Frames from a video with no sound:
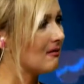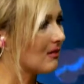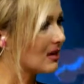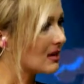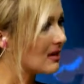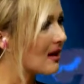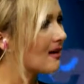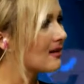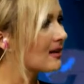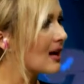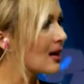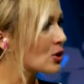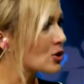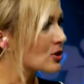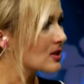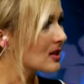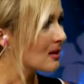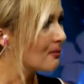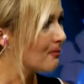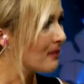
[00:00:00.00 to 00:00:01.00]

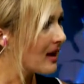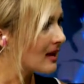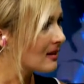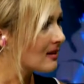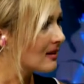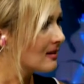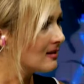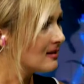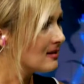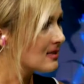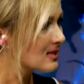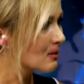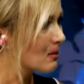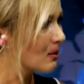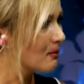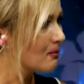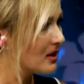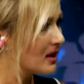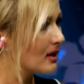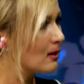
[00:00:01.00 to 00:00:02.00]
vatandaşları beklediniz
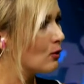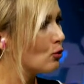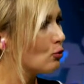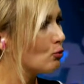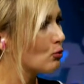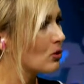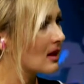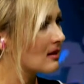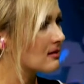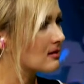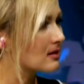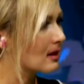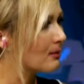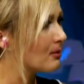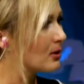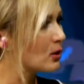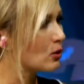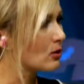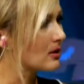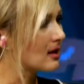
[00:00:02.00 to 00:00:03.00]
ama bir gün mü
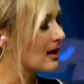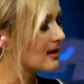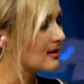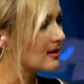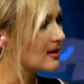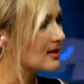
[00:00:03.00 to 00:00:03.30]
katılabiliyorlar?